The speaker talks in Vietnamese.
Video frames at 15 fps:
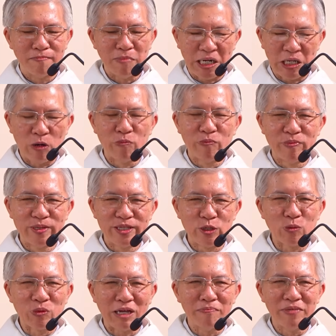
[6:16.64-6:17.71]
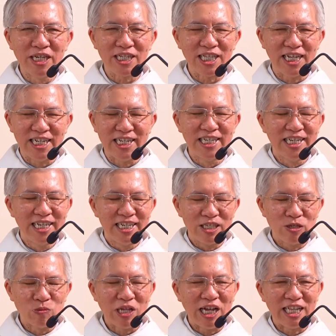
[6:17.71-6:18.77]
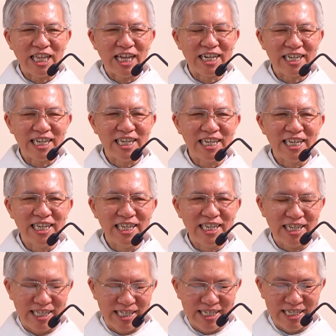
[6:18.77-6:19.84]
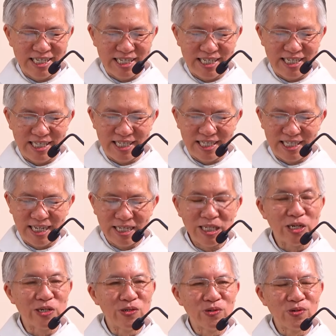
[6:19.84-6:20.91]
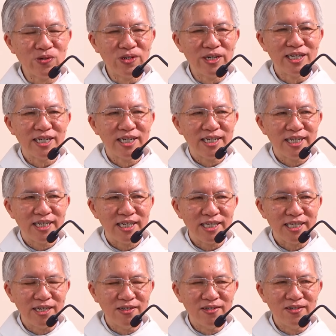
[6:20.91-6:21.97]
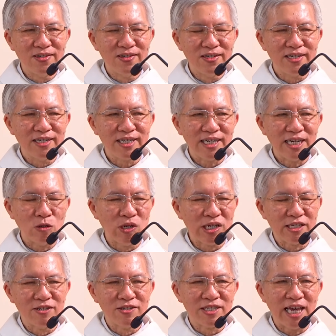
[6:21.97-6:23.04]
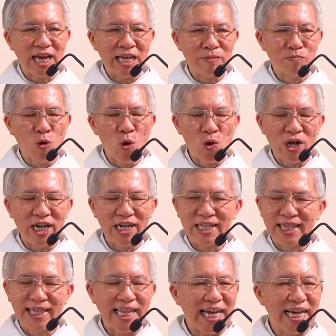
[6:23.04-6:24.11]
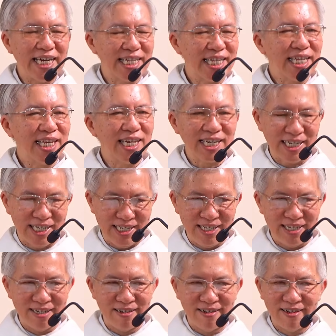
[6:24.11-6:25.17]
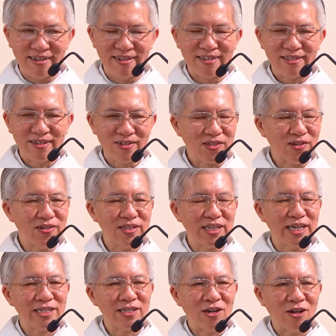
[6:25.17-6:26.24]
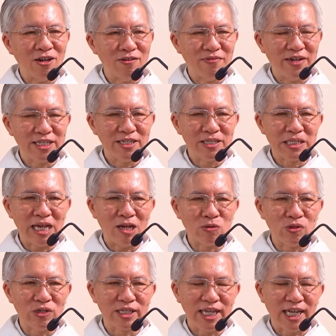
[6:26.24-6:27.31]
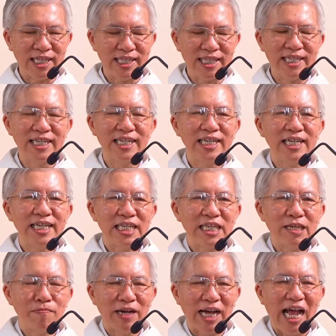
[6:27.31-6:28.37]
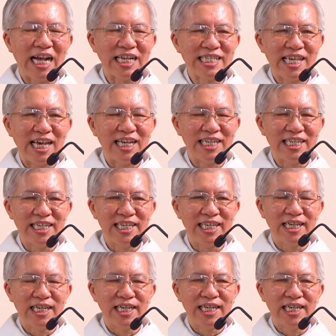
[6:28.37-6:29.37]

mặc dù mình chúng ta biết là chúng ta là cái à, tín hữu giữ cái luật giữ chay buộc á, là ít nhất ha. thứ tư lễ tro và thứ sáu tuần thánh nhưng mà ăn chay